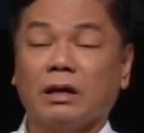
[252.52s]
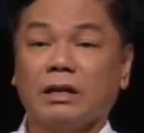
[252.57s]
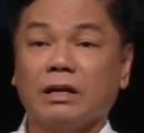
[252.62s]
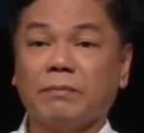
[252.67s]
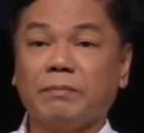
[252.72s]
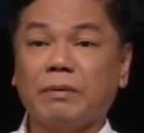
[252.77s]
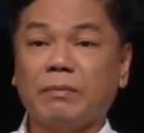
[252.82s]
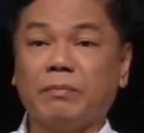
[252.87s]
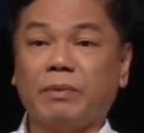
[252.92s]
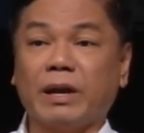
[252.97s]

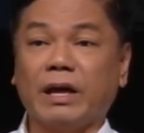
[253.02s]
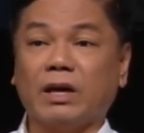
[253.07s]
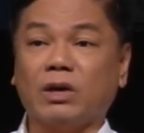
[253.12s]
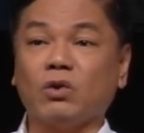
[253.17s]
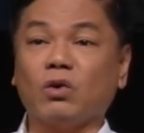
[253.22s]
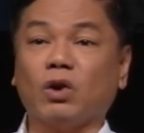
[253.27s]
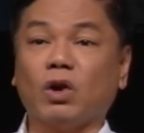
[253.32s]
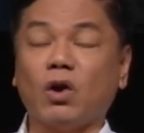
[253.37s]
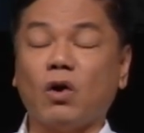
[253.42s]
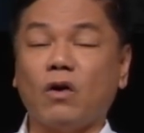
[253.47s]
Nabibreak
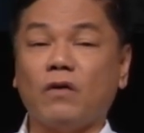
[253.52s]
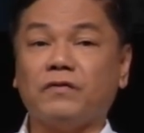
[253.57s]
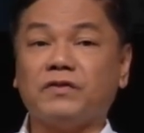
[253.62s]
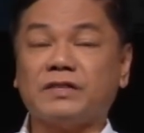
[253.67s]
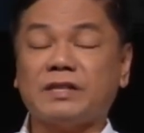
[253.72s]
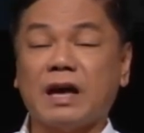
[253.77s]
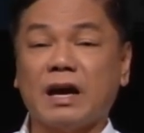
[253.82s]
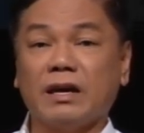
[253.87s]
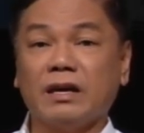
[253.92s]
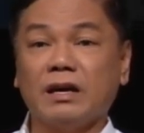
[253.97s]
yung law of
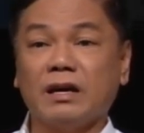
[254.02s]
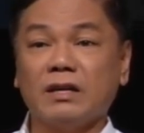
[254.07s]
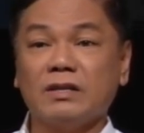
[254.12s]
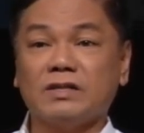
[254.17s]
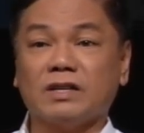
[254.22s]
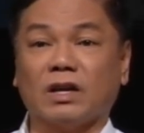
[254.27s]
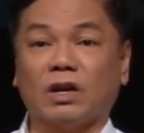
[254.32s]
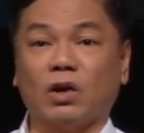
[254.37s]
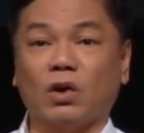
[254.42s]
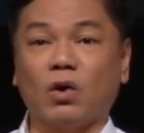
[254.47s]

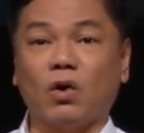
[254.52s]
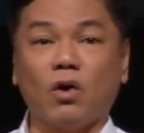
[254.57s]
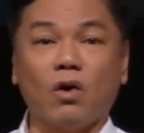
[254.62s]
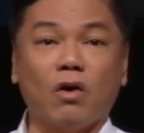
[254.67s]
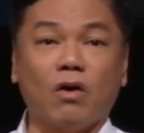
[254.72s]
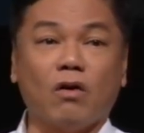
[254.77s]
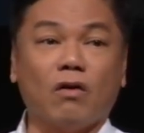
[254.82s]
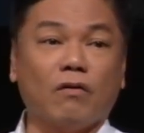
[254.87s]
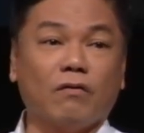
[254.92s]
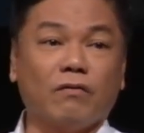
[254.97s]
science and
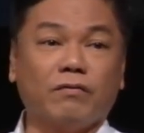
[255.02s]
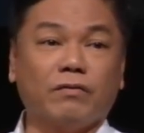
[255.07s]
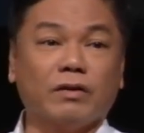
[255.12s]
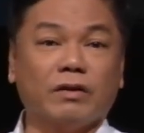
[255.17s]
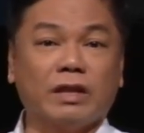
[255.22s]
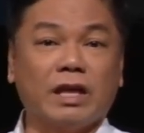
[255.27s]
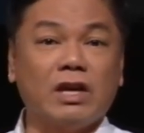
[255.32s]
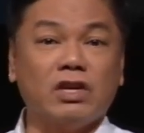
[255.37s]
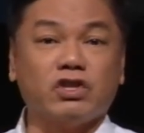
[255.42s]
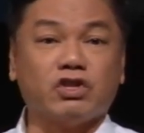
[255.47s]
law of
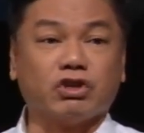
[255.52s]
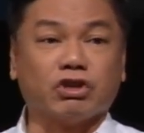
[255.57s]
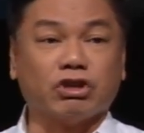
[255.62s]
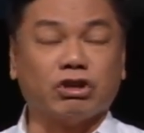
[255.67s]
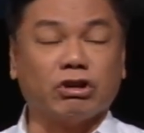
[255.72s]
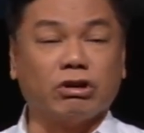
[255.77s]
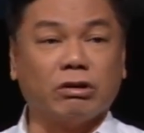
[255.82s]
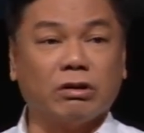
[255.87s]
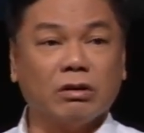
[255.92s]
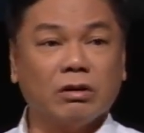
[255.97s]

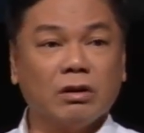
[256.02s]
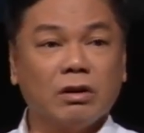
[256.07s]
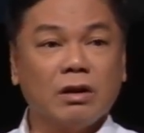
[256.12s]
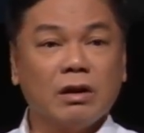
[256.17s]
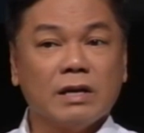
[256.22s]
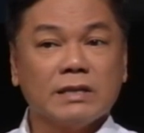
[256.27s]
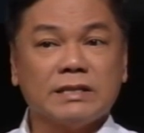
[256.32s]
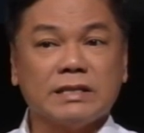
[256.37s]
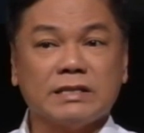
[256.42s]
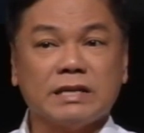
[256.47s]
nature
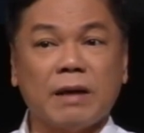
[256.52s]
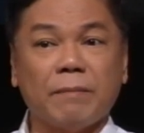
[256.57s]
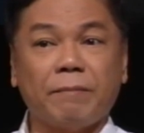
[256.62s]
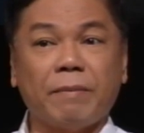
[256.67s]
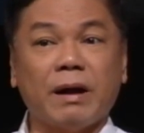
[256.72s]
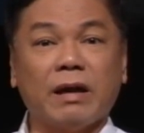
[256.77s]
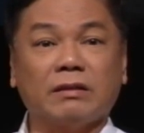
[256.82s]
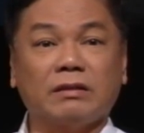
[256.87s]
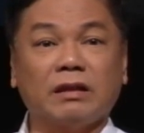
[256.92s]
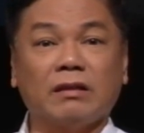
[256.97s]
sa
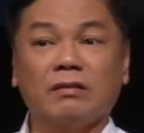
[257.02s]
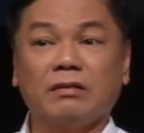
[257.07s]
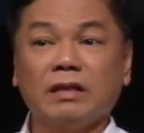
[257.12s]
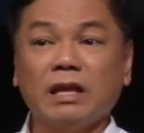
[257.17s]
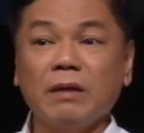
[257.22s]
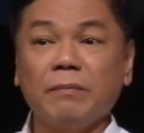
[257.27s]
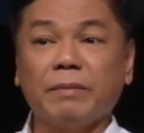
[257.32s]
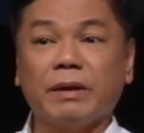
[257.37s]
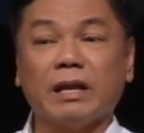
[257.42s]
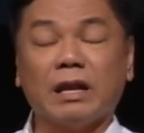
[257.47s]

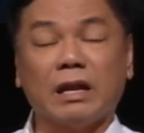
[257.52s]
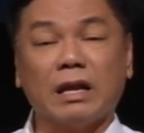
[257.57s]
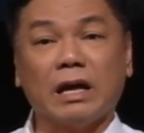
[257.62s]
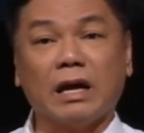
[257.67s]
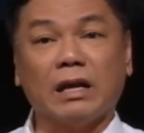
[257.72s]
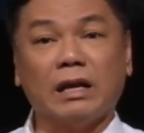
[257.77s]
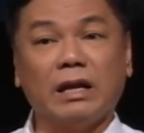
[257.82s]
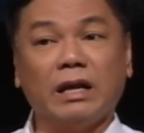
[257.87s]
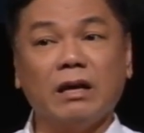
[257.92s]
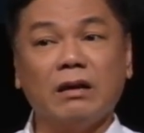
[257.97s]
napakatinding
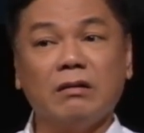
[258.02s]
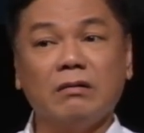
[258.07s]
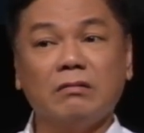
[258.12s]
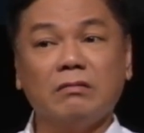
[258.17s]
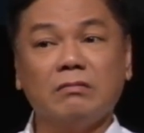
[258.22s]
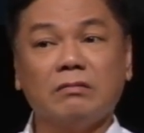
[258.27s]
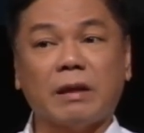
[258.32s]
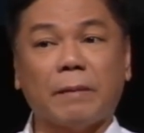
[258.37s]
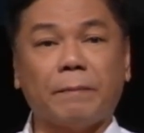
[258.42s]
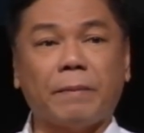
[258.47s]
pananalig,
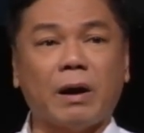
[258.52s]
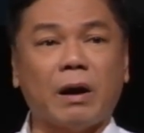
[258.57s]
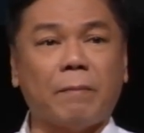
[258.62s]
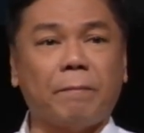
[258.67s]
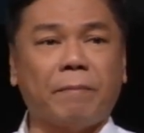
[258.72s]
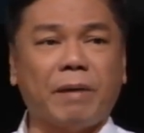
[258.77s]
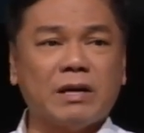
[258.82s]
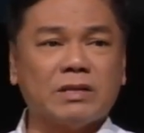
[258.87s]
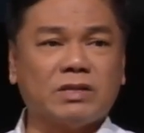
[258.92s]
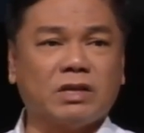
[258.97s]

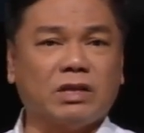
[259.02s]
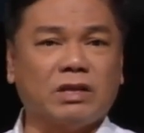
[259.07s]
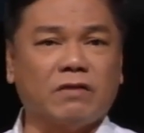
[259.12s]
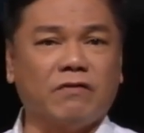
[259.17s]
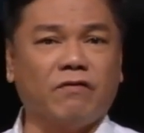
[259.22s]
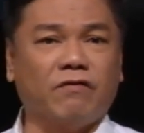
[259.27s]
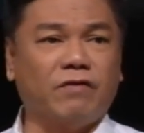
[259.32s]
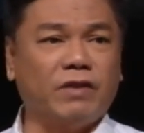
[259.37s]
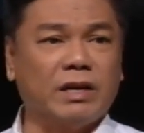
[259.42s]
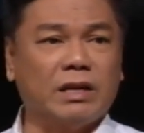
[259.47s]
napaka-positive
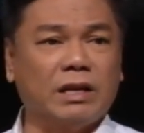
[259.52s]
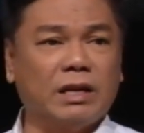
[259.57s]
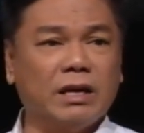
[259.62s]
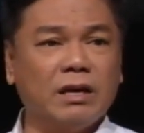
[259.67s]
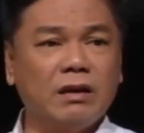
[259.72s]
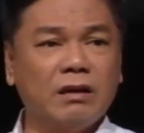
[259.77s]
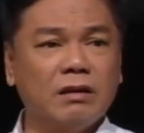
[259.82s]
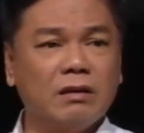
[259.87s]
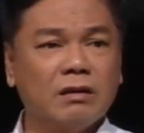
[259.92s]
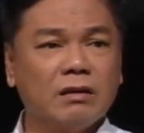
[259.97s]

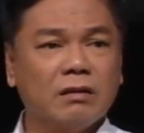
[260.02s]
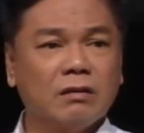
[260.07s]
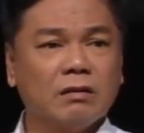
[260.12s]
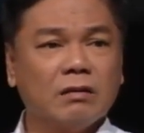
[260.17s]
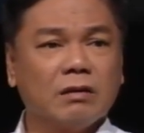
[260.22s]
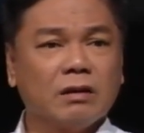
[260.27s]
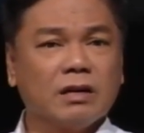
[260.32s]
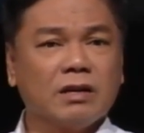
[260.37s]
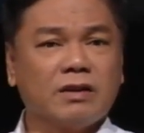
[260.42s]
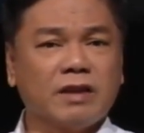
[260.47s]
feeling,
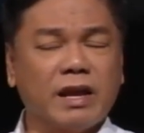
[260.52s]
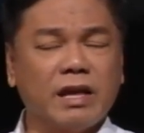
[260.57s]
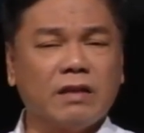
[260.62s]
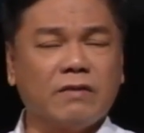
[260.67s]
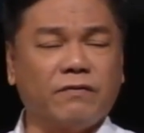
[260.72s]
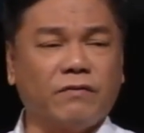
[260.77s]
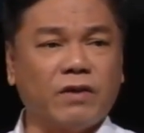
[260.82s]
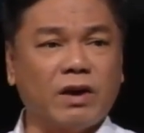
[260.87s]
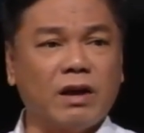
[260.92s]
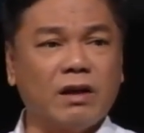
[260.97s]
great
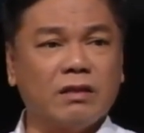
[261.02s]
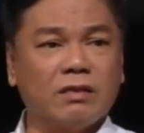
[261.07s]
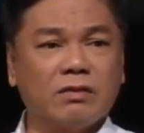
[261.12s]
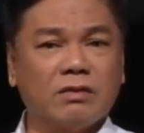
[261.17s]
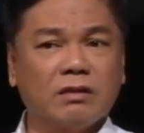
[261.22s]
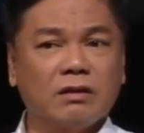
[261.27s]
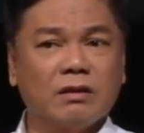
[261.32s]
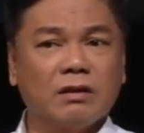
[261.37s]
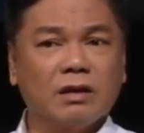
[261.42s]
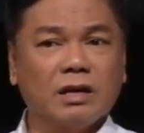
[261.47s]
faith
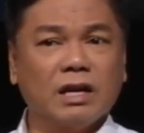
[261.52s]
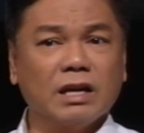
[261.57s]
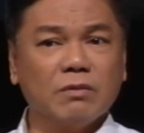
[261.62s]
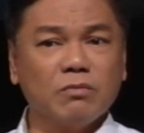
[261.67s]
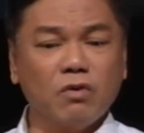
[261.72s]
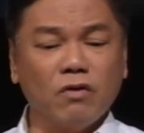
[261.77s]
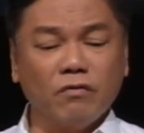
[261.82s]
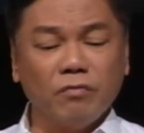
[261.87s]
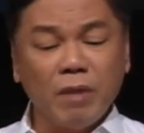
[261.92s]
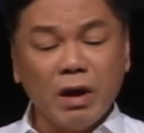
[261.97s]
can
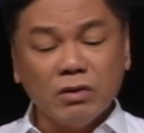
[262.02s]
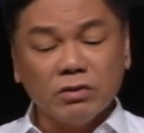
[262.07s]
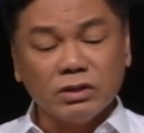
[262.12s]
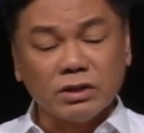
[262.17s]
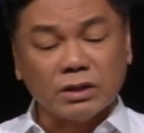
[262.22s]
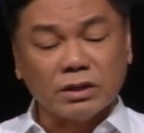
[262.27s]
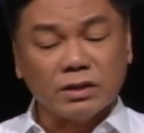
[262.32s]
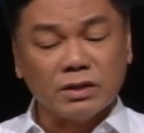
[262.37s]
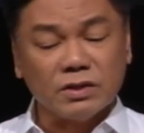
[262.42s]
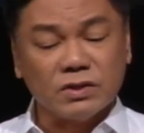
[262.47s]
move
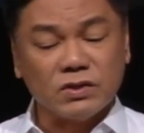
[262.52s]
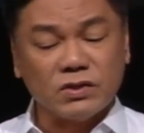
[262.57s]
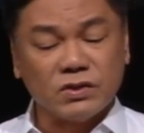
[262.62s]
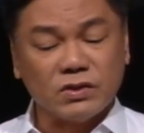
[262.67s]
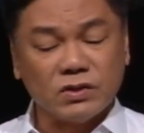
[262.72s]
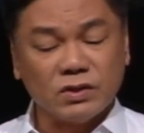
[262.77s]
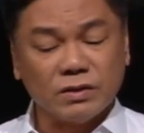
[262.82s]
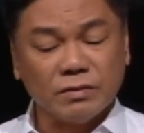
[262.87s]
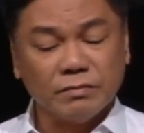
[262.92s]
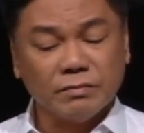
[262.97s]

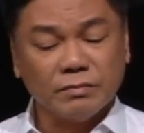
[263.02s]
mountains.